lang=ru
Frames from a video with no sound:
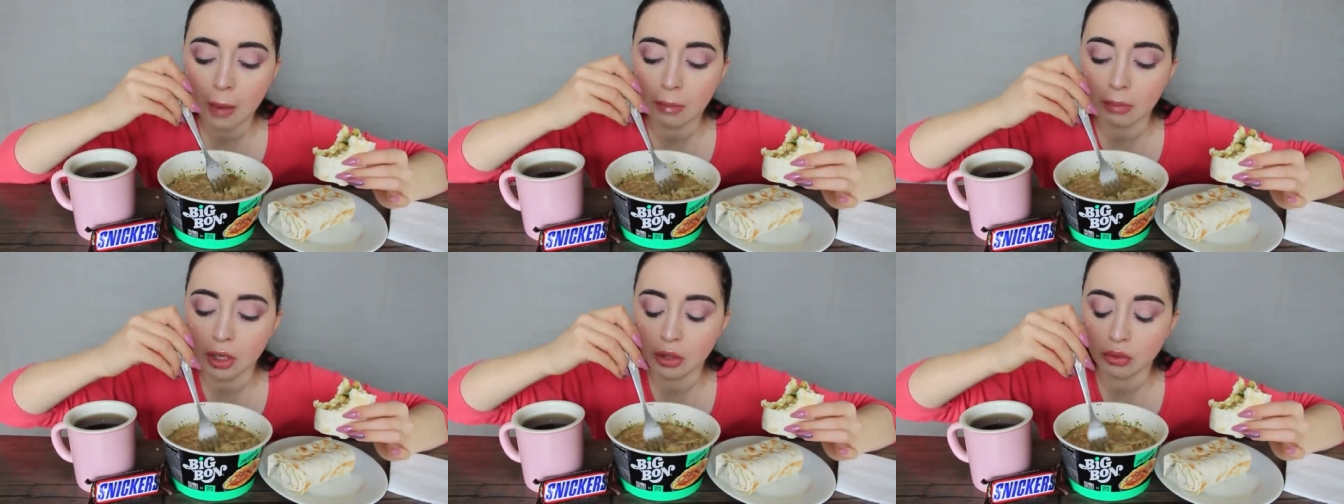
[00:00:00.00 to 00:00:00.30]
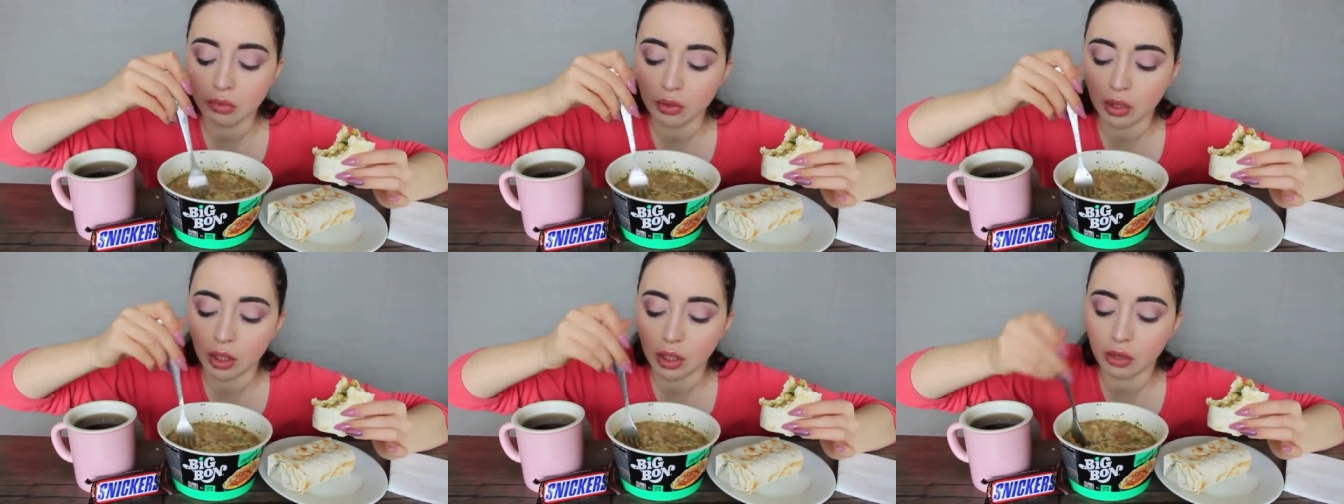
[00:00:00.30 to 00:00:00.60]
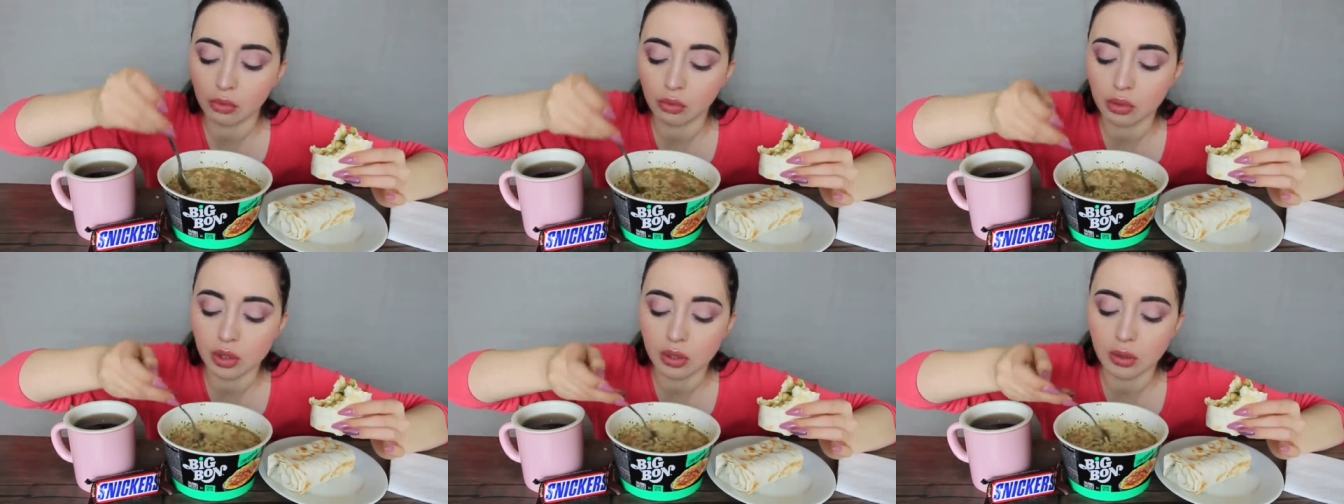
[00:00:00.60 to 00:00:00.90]
Поэтому
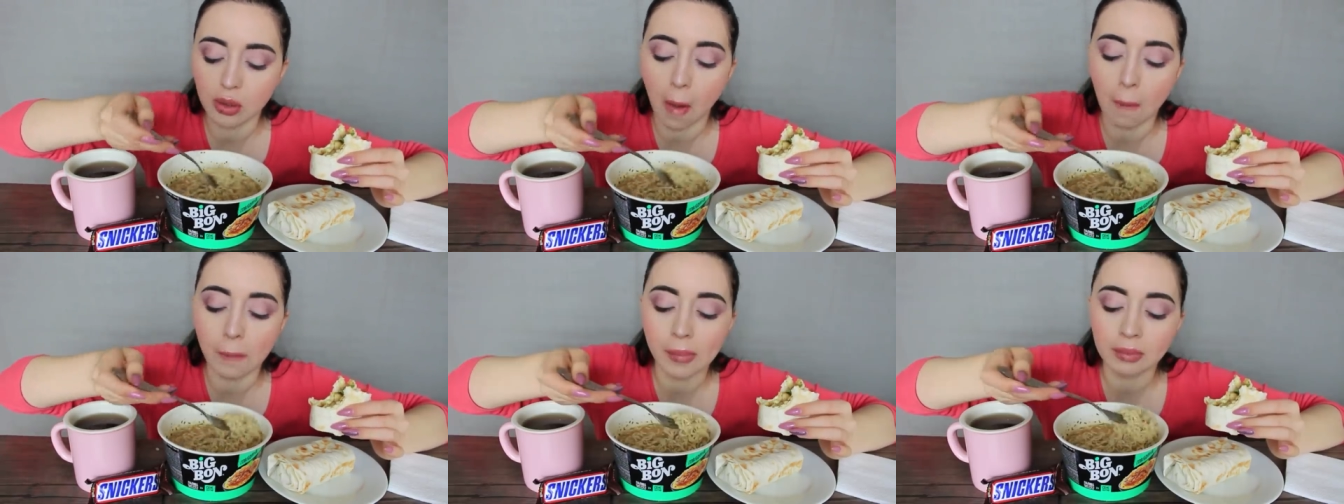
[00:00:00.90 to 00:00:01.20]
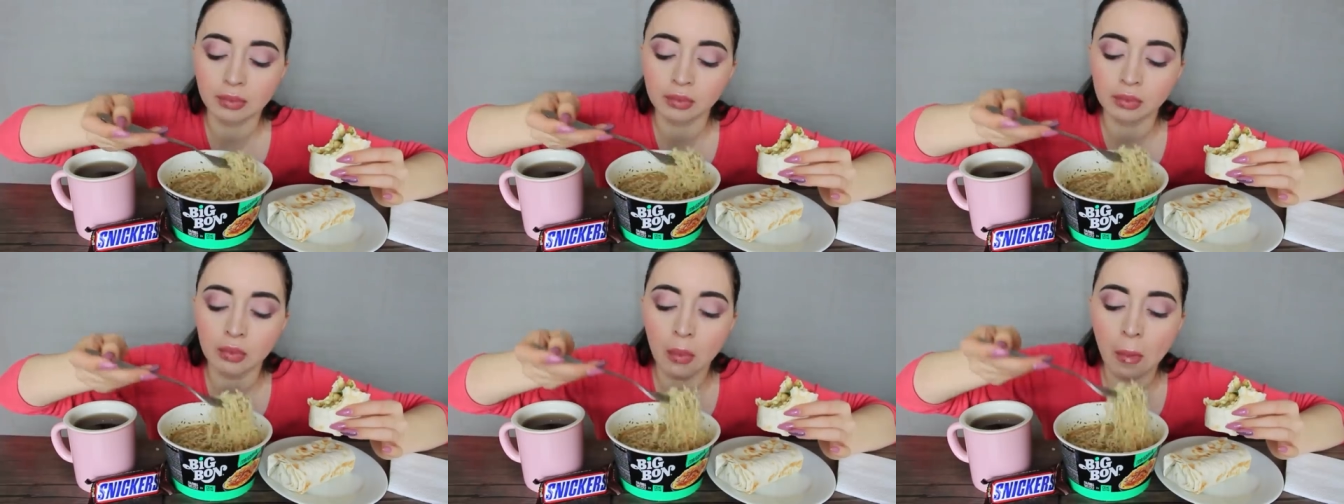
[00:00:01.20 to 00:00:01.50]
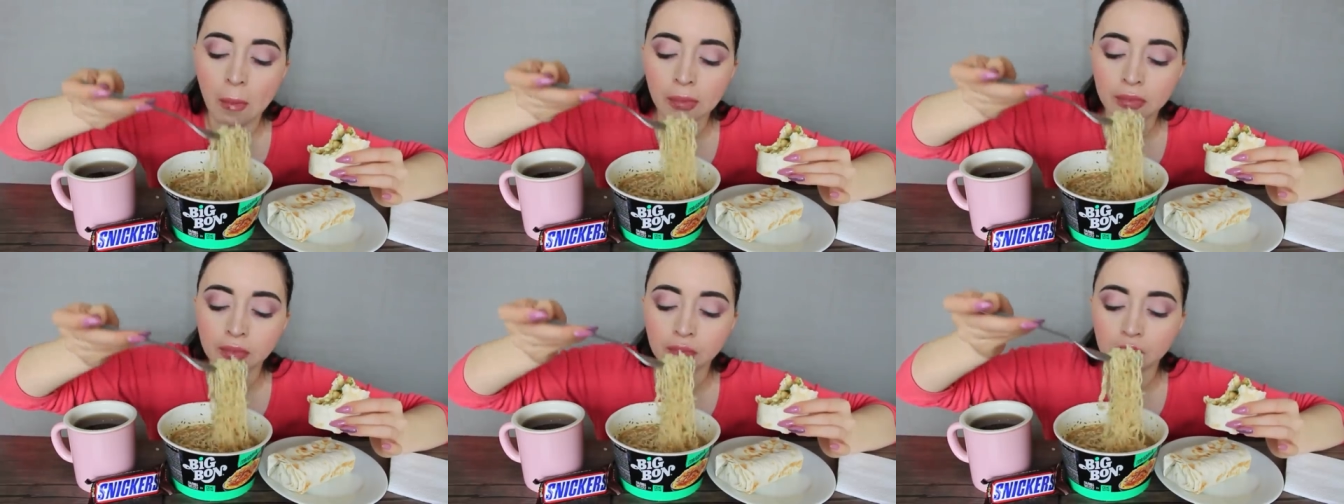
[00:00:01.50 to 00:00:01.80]
такие вот дела.
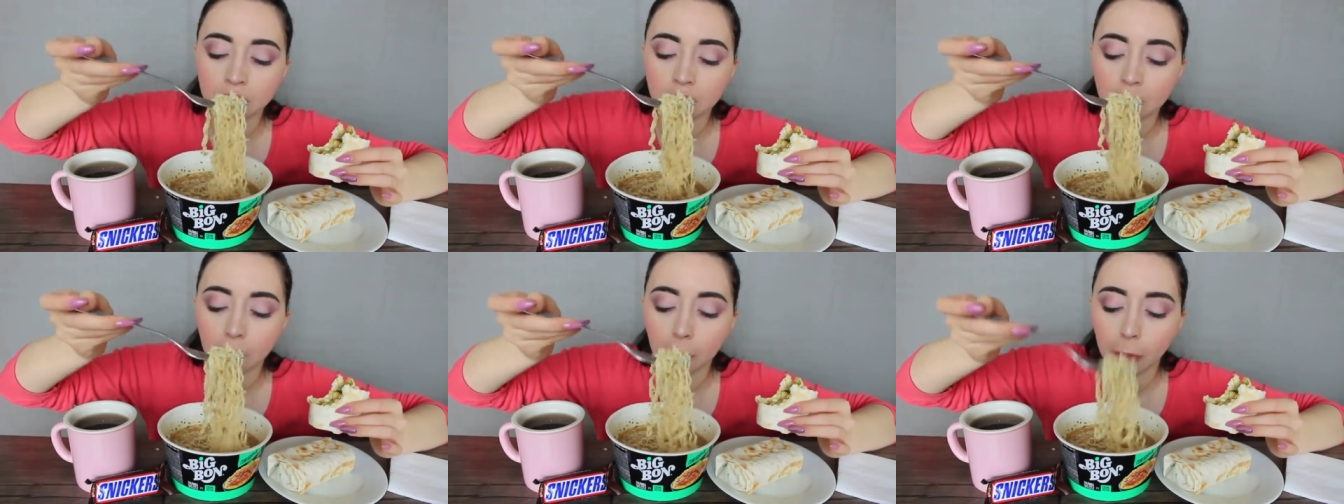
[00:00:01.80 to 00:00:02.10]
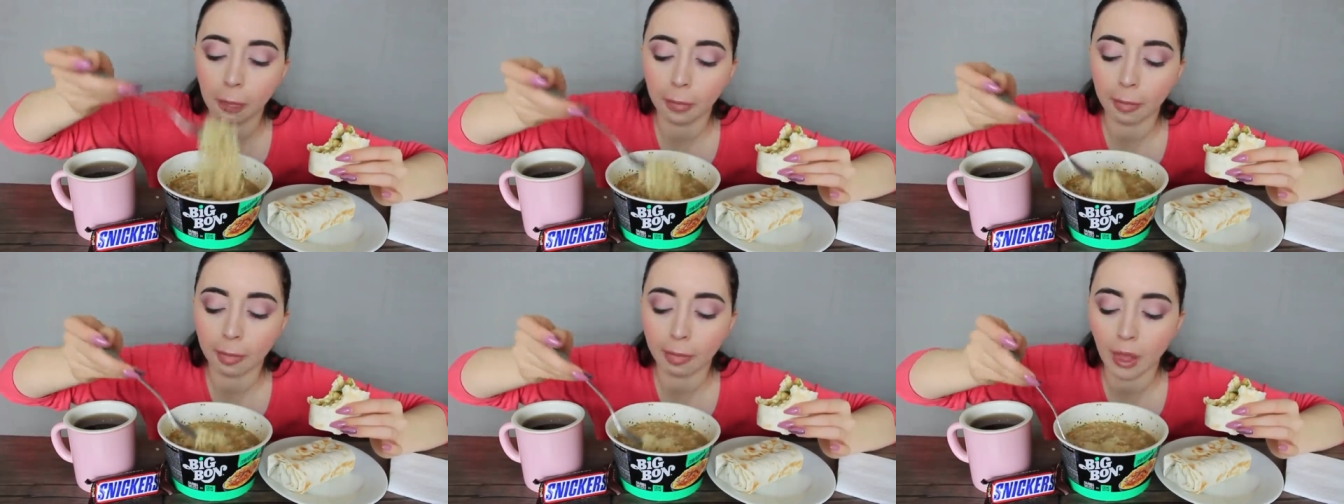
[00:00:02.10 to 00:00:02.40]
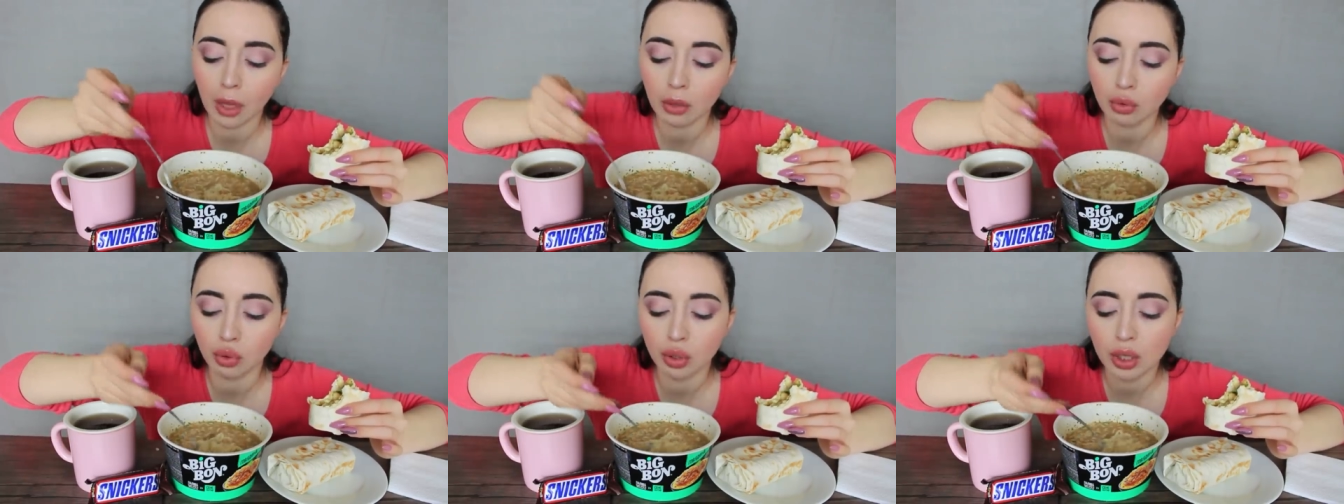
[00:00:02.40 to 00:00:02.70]
Но